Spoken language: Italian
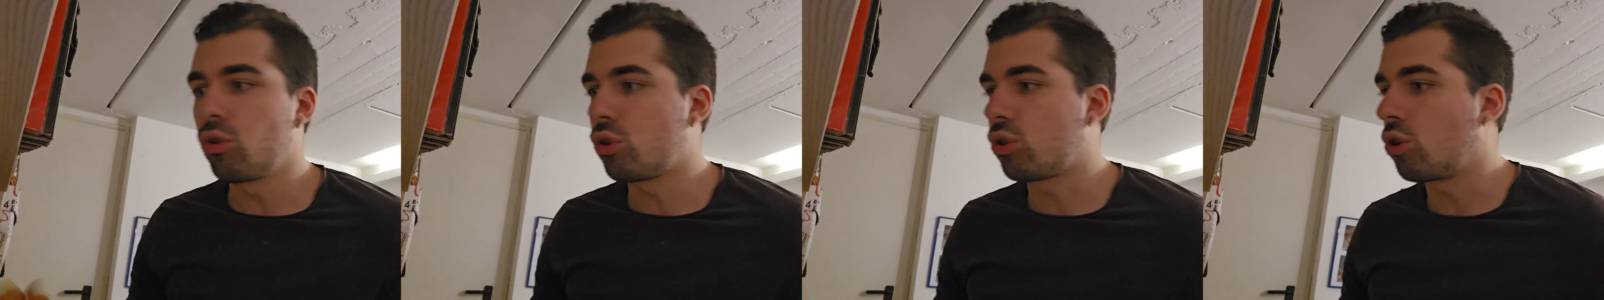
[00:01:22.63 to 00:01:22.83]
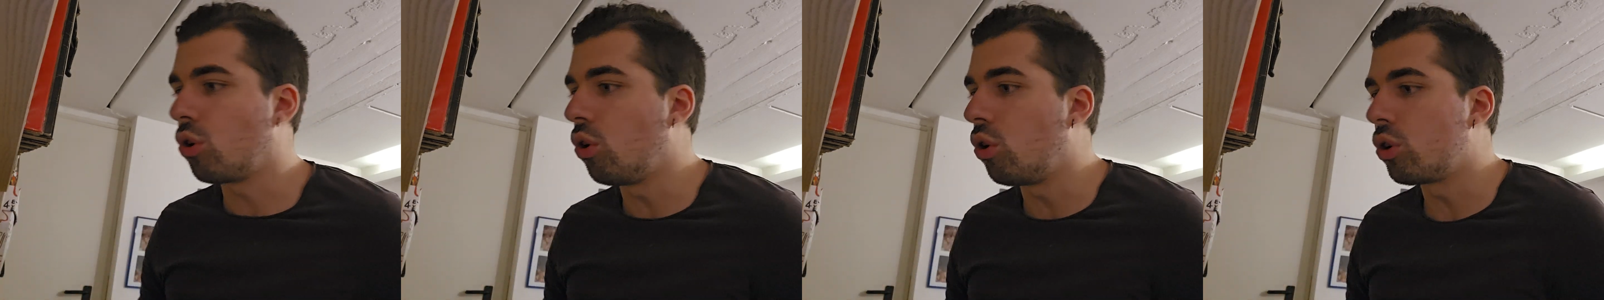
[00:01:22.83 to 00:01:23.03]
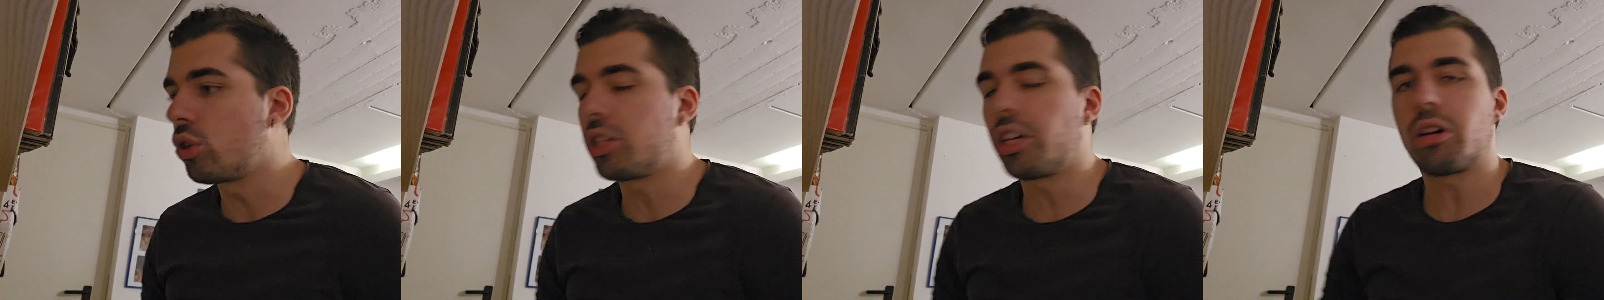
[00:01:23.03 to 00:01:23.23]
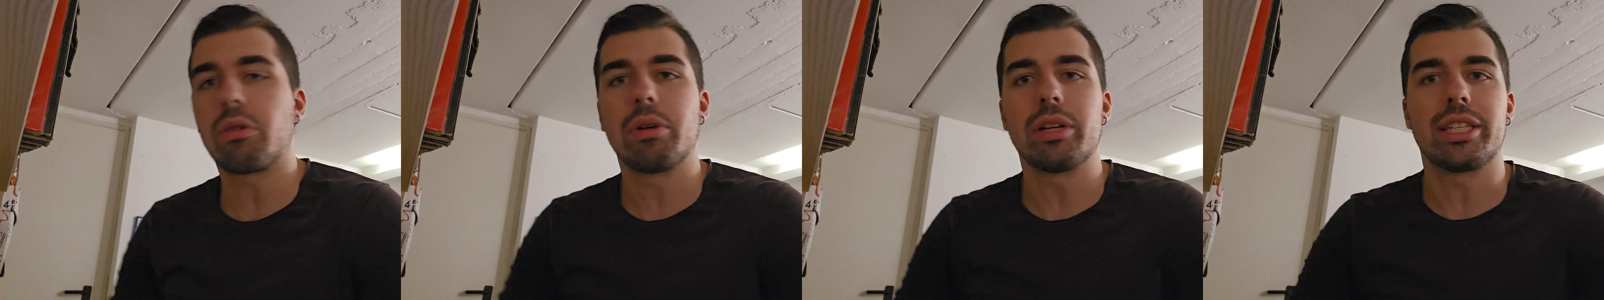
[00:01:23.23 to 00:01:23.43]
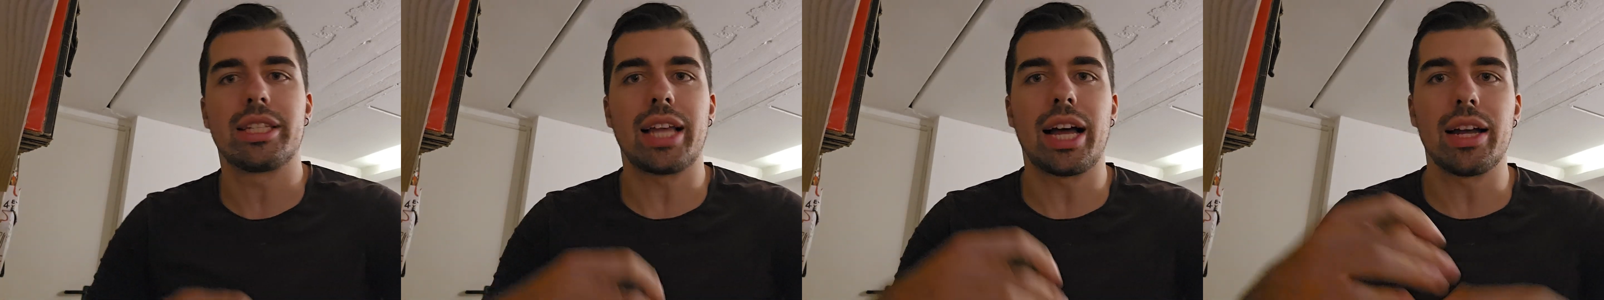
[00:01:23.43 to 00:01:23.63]
scorso e
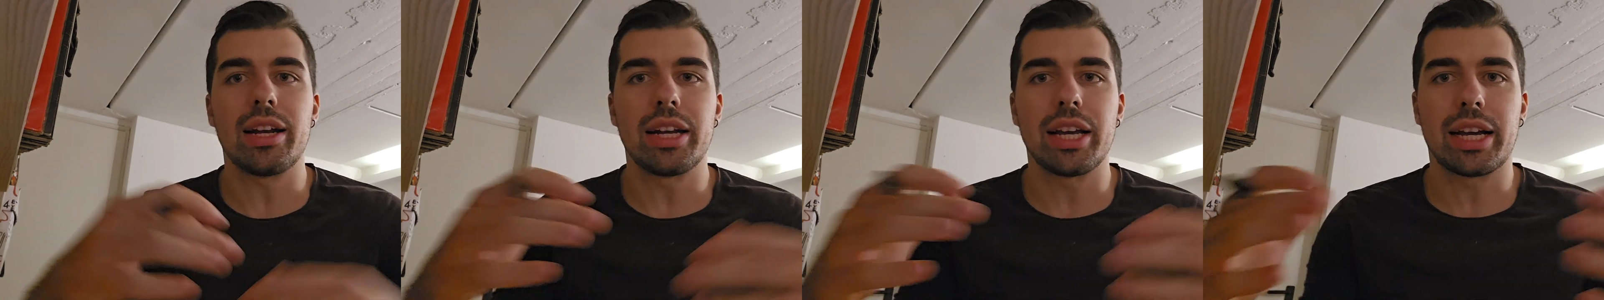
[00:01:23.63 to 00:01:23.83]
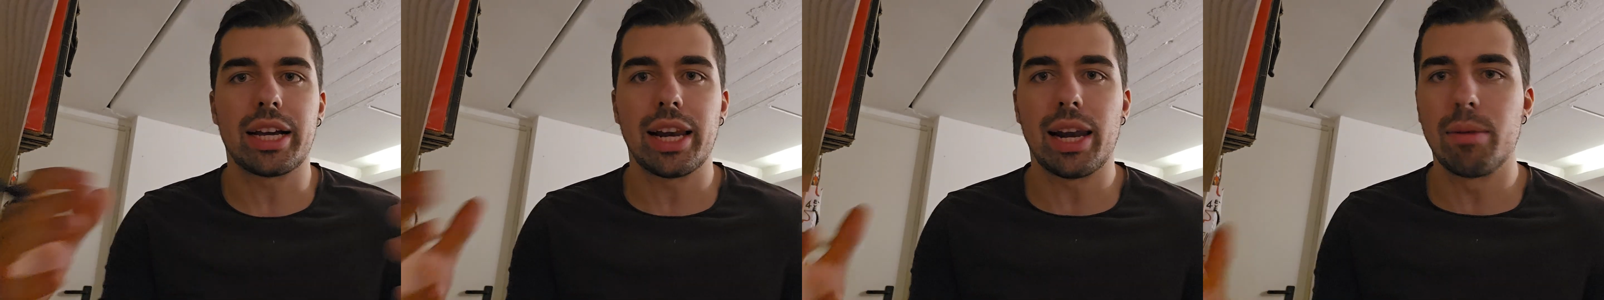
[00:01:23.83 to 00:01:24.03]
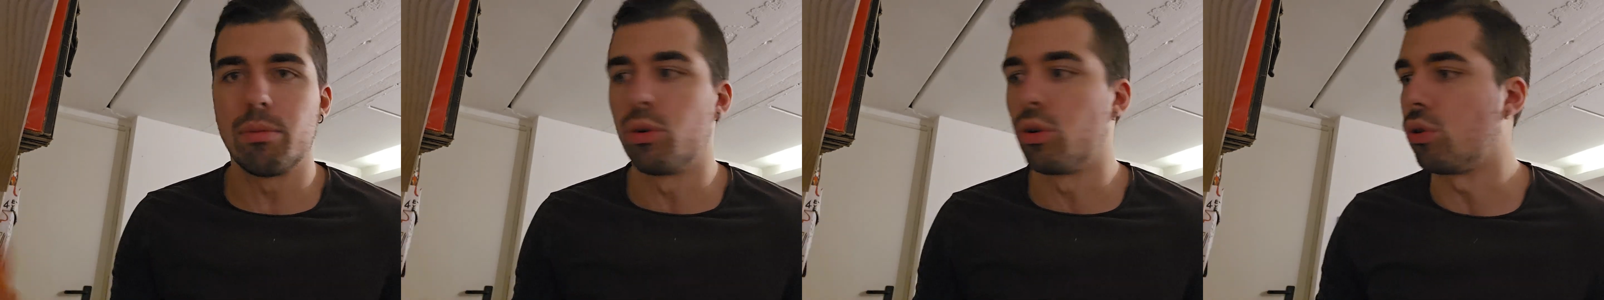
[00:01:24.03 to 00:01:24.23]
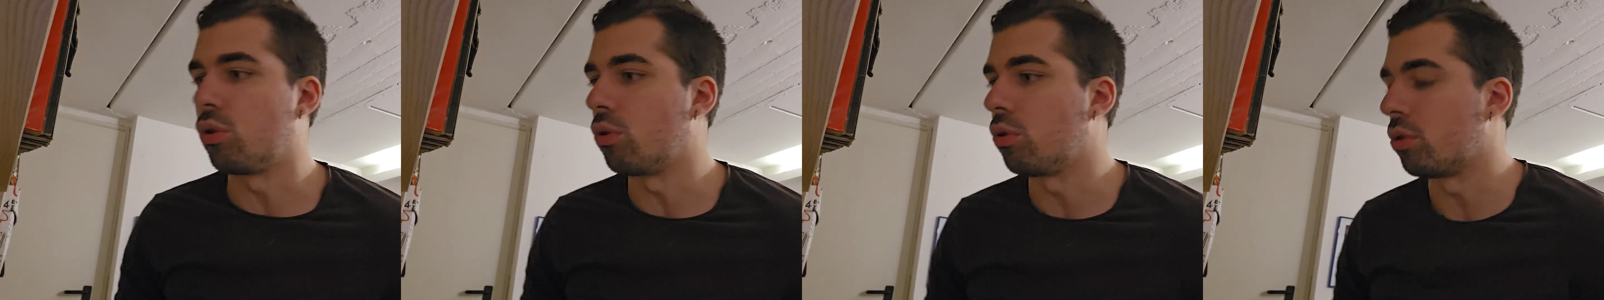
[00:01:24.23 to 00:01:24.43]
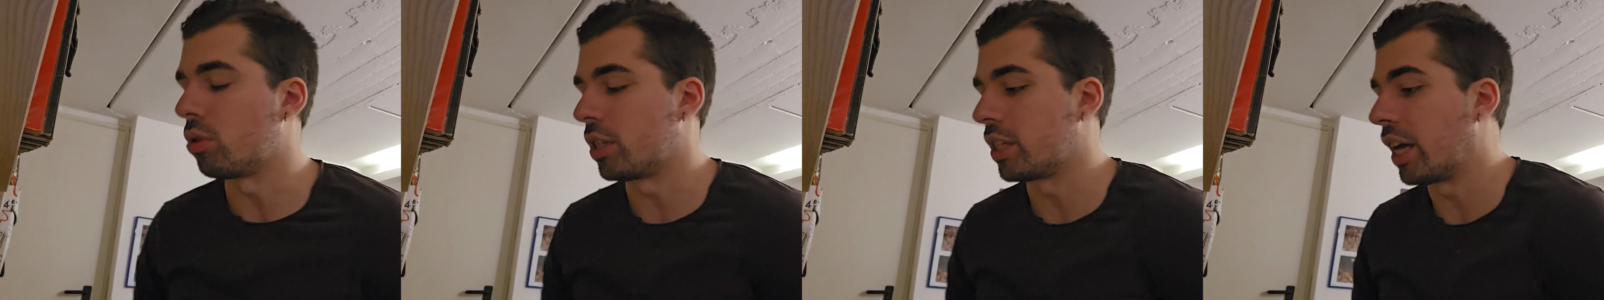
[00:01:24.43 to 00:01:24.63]
quest'anno è
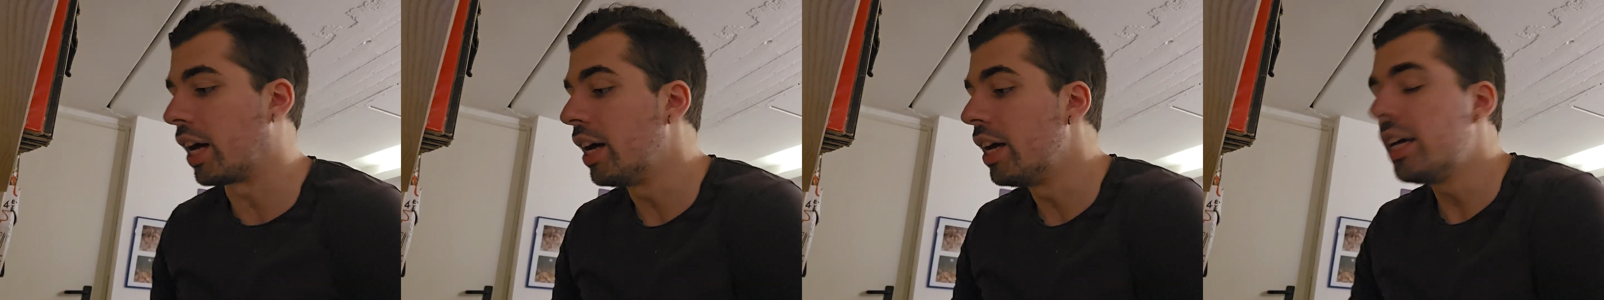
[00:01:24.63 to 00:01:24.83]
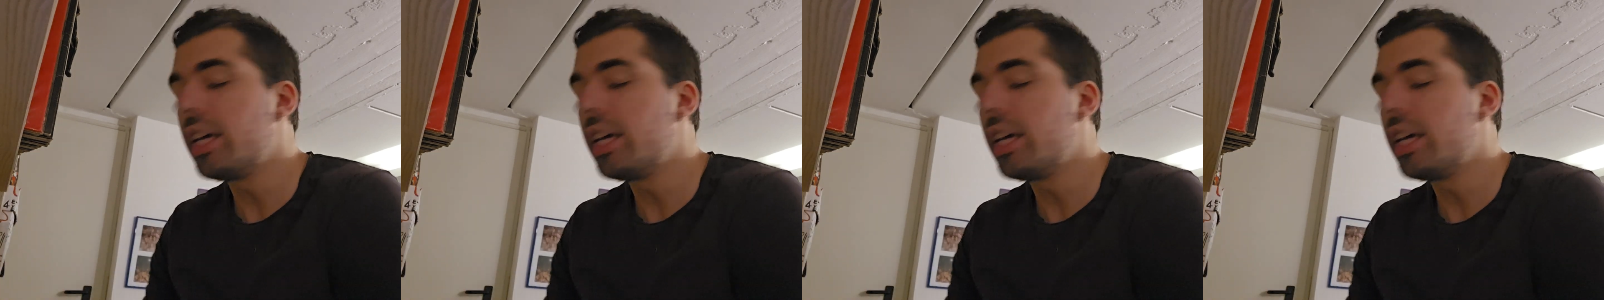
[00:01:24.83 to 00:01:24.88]
clamorosa.